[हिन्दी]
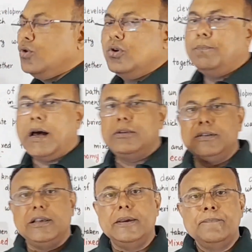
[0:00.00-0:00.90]
दोनों पाथ
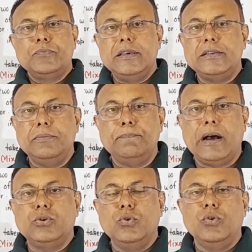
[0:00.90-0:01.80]
में से किसी भी
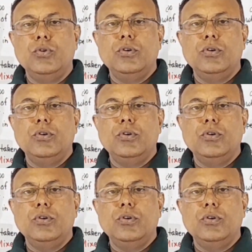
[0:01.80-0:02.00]
पाथ को